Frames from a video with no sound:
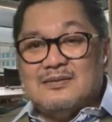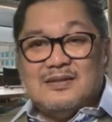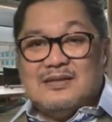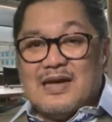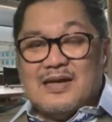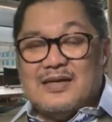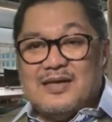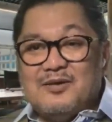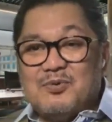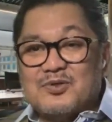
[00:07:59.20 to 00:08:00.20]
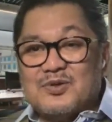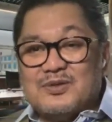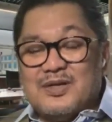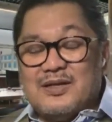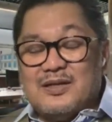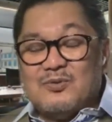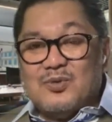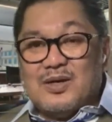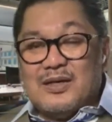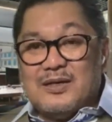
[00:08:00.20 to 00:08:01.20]
Tidak ada yang dipotong dari
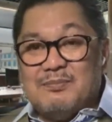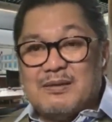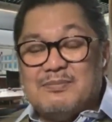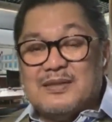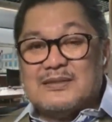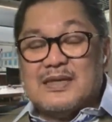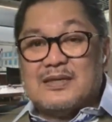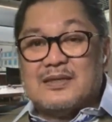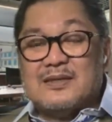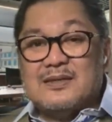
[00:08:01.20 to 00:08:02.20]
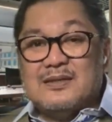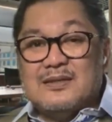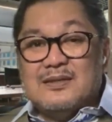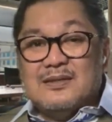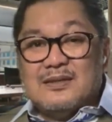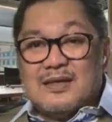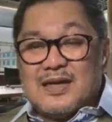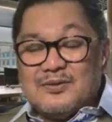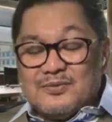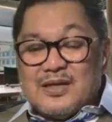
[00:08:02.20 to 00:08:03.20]
kurang dari 14 hari.
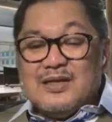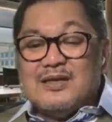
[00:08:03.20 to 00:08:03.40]
Karena itu tadi